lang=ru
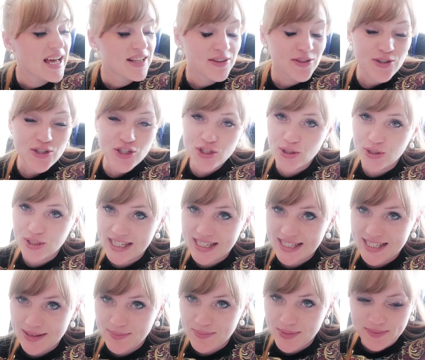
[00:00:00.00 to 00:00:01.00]
Ну что,
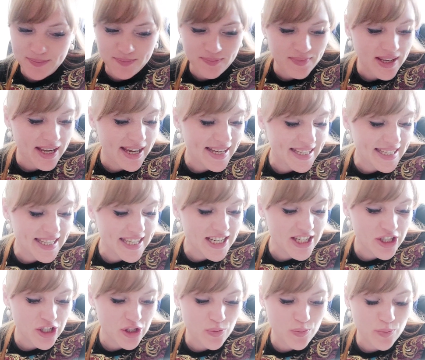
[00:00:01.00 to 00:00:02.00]
дорогие мои,
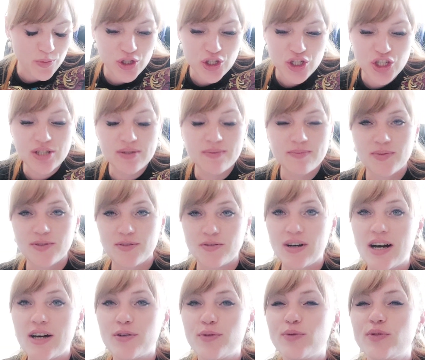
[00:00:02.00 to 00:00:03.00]
какие же у мужчин
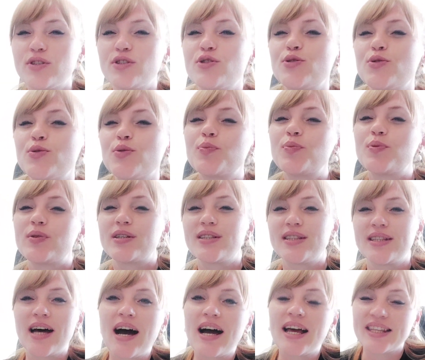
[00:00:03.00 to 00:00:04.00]
бывают супер
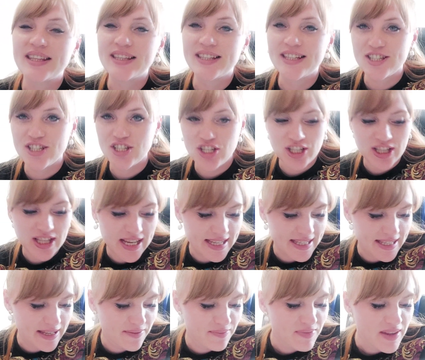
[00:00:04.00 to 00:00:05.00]
тайные
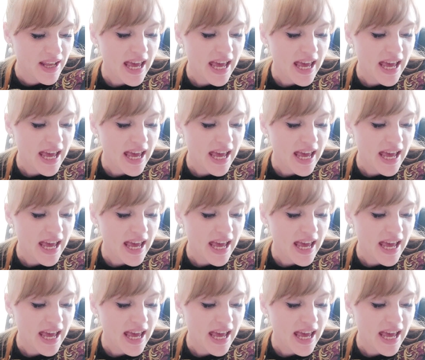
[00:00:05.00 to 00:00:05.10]
желания?